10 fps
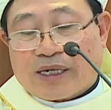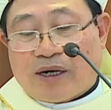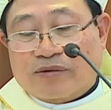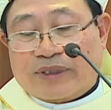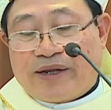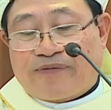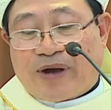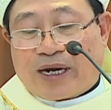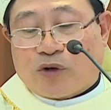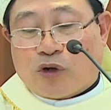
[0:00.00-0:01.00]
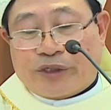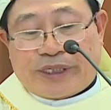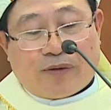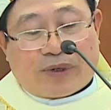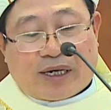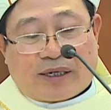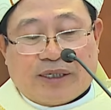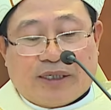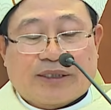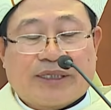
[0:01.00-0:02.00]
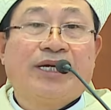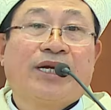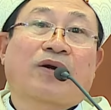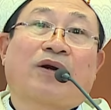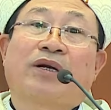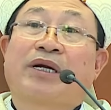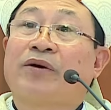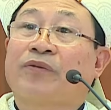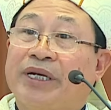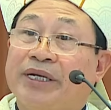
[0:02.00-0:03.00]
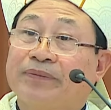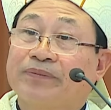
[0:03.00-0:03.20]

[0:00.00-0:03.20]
không thấy phản hồi tiêu cực thì được coi là đồng ý.